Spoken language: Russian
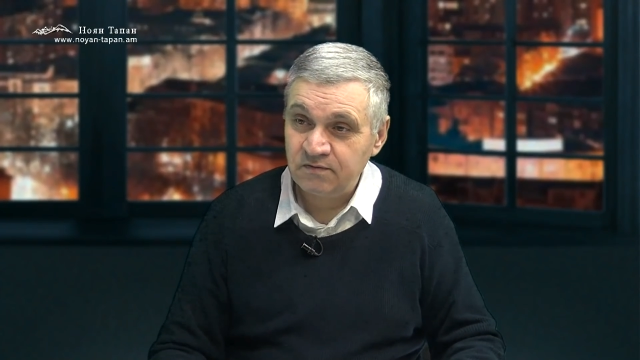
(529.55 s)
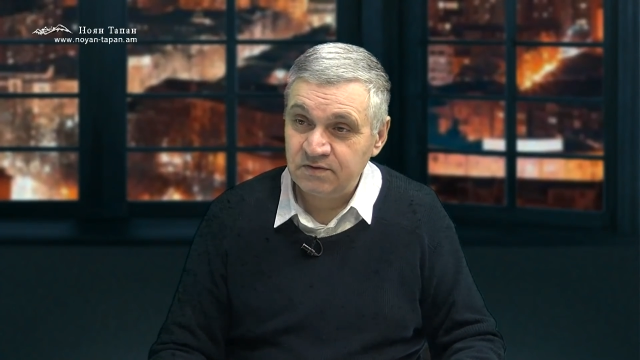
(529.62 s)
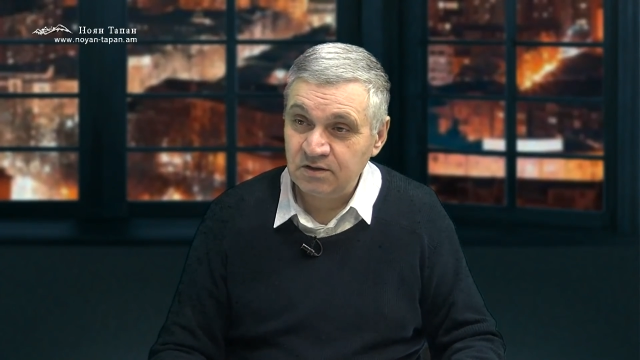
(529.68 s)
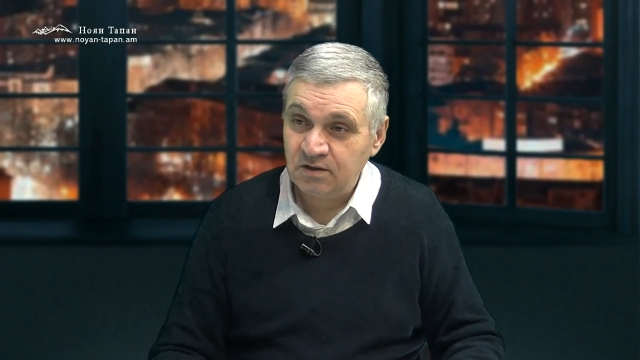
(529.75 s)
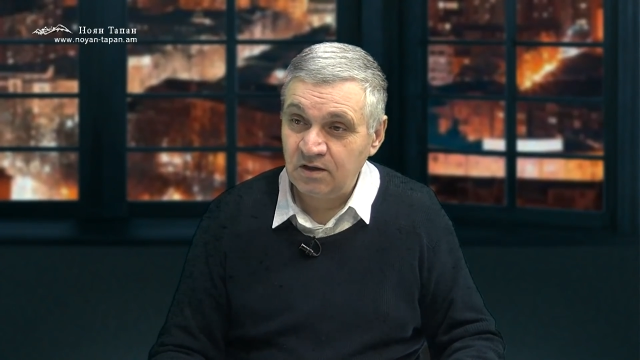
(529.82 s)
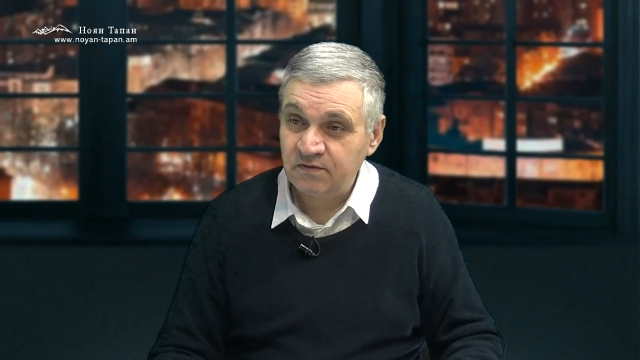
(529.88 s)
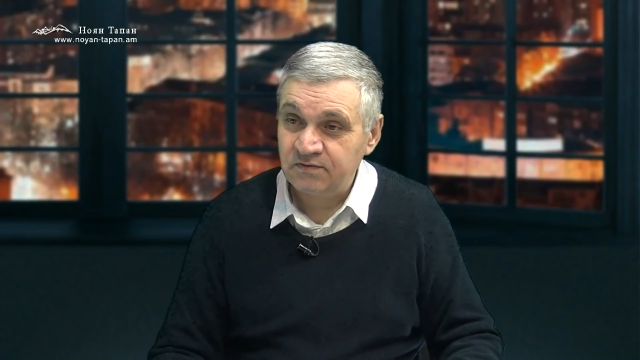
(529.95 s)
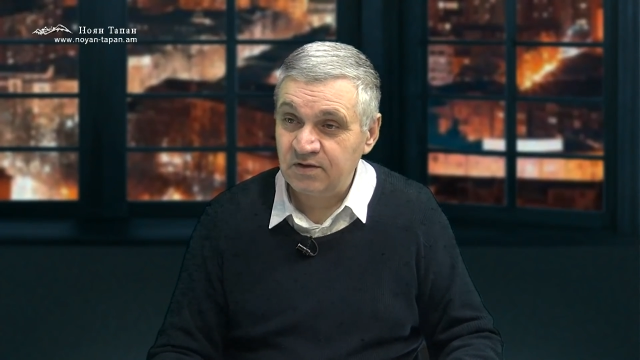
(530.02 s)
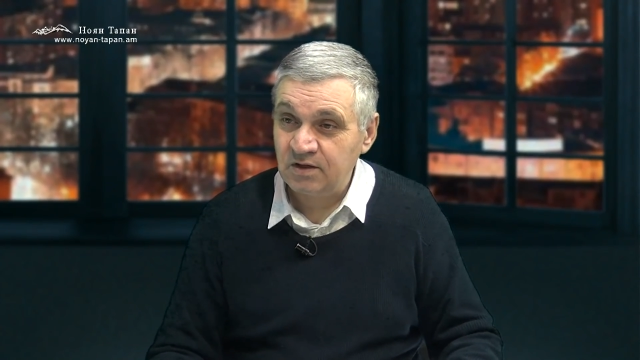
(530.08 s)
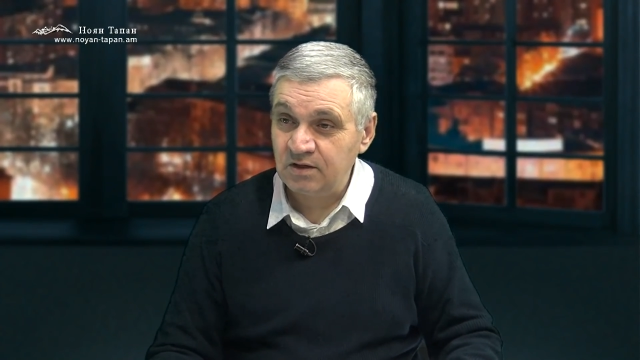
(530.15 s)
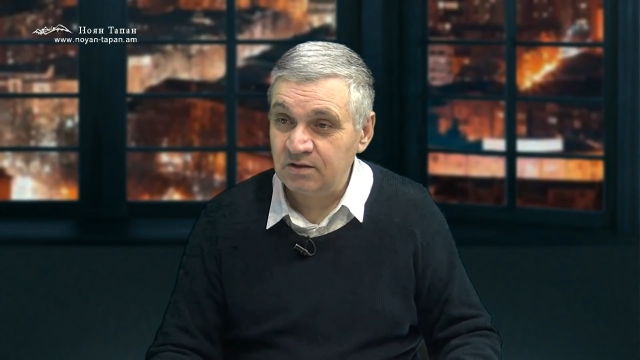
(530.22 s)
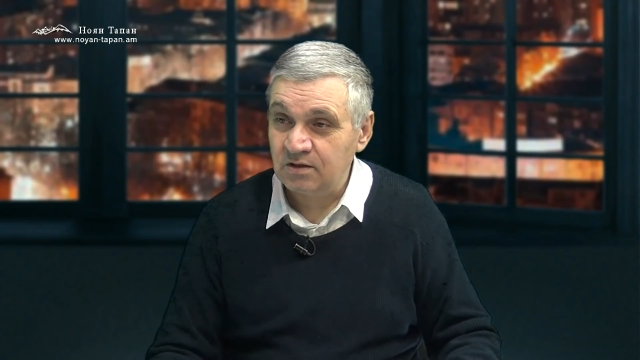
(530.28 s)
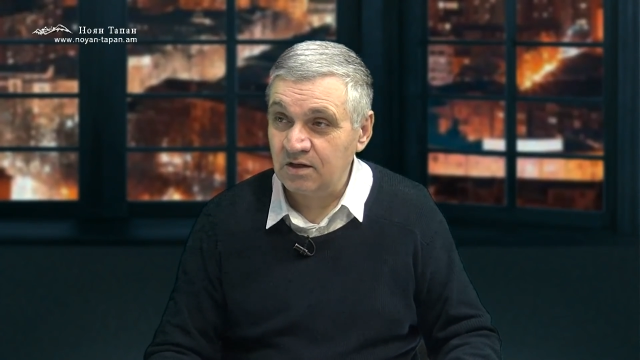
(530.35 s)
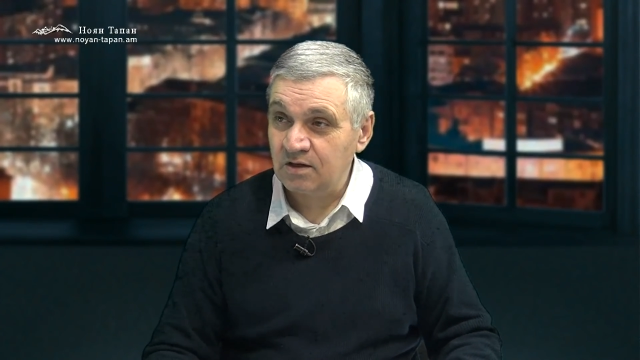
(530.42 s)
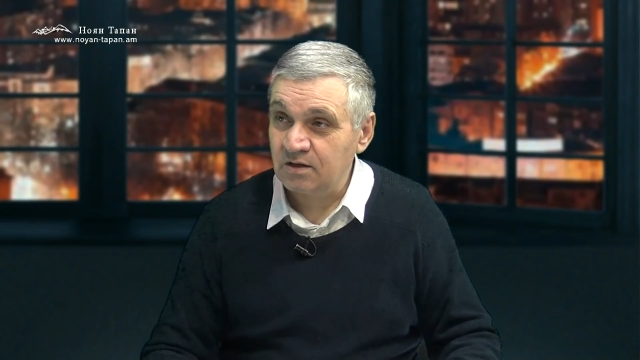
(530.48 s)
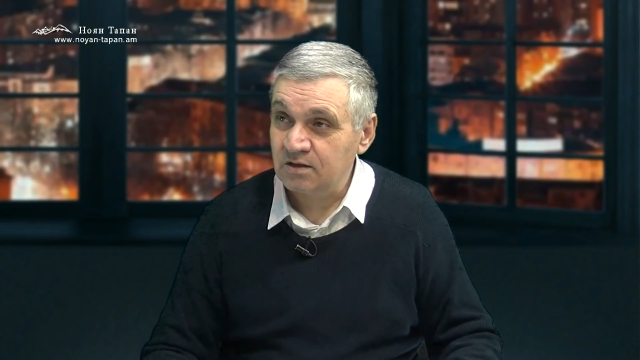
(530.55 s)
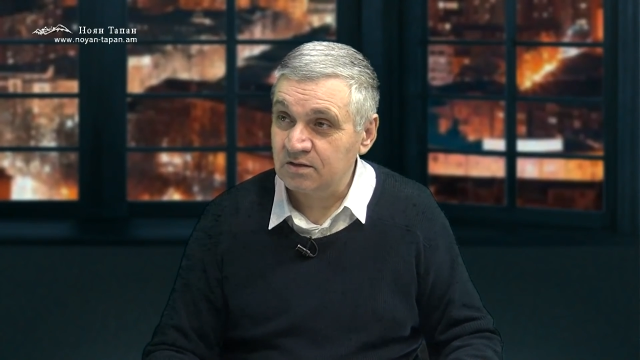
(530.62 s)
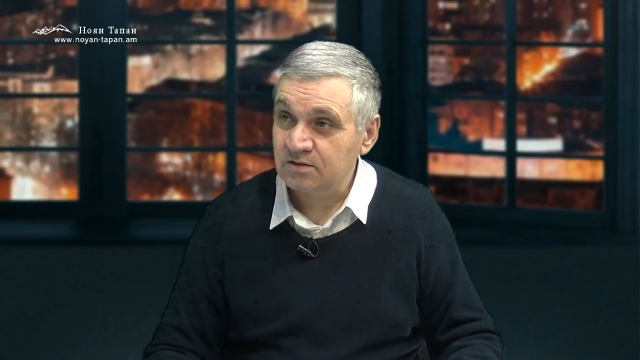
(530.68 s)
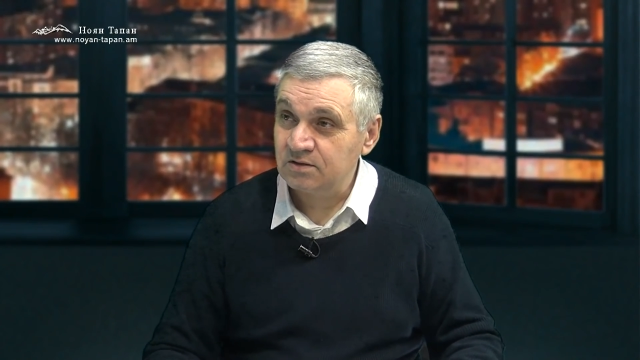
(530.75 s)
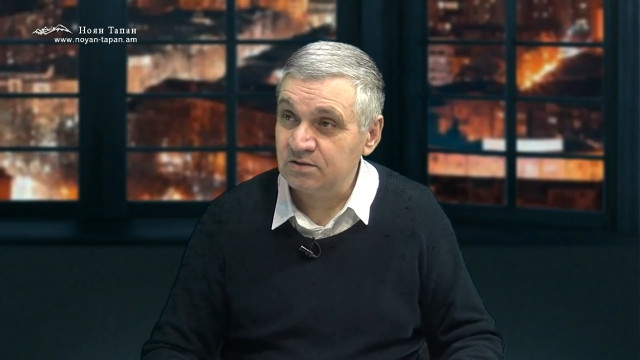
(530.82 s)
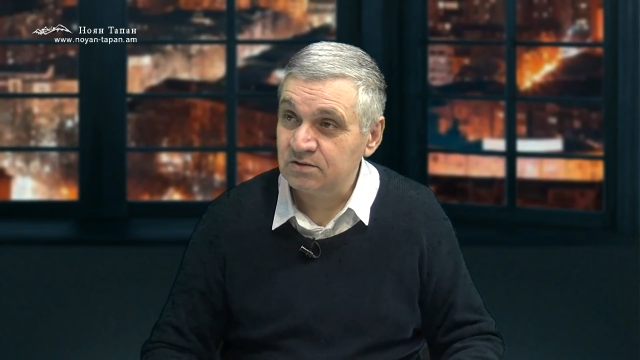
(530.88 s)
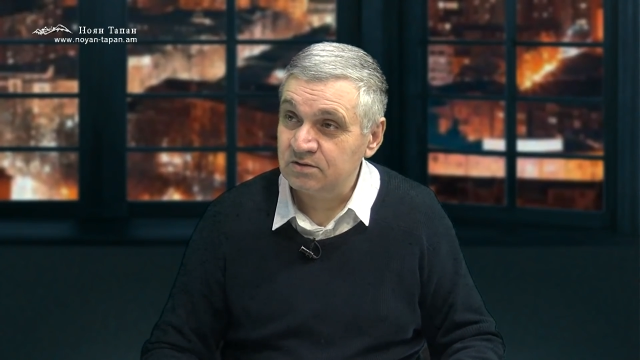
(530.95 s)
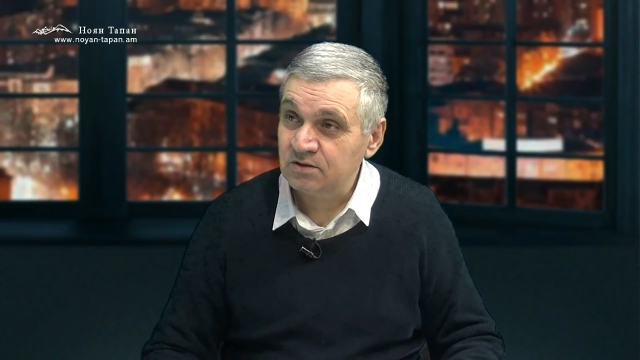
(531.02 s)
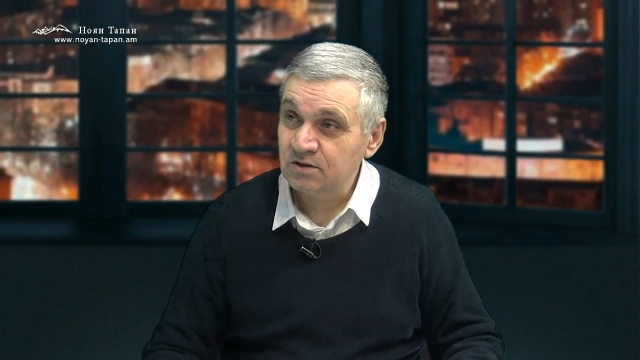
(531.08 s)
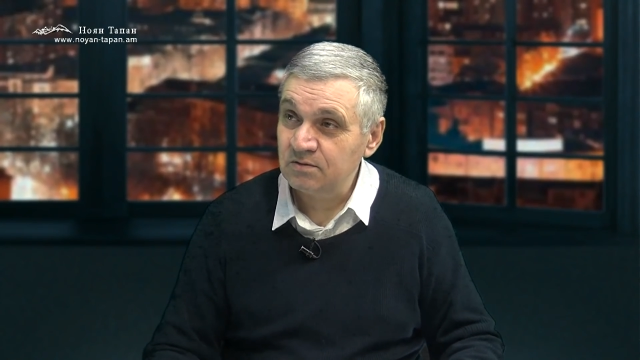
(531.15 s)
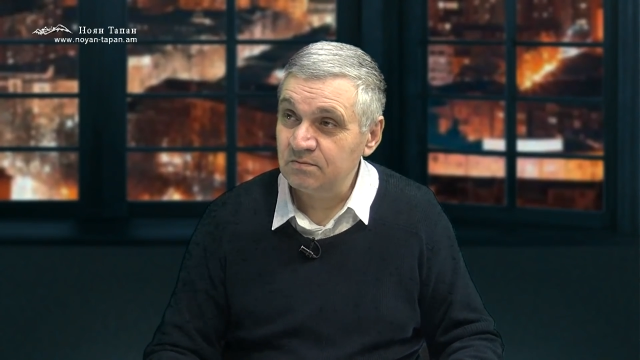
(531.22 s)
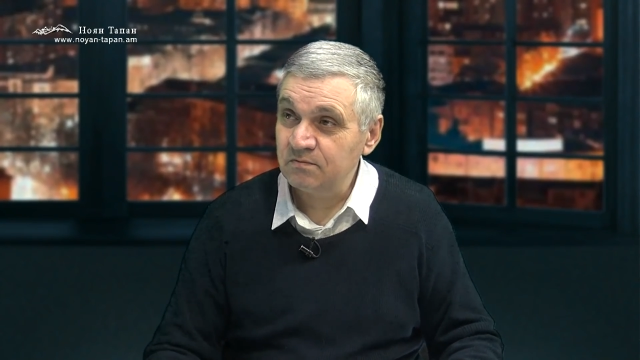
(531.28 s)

всех авторитарных систем.